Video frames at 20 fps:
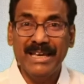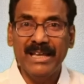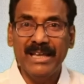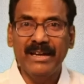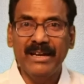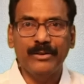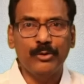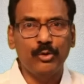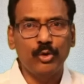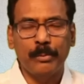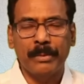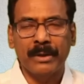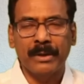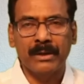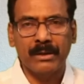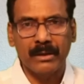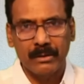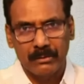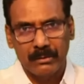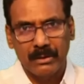ఏలిట్ గ్రూప్
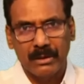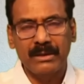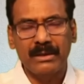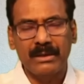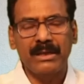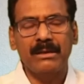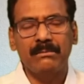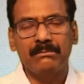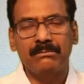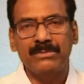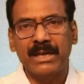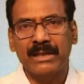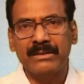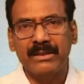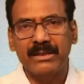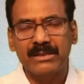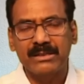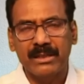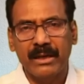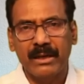అంటారు అంటే
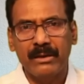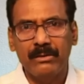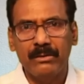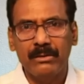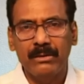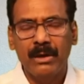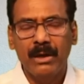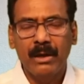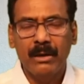జాతీయ స్థాయిలో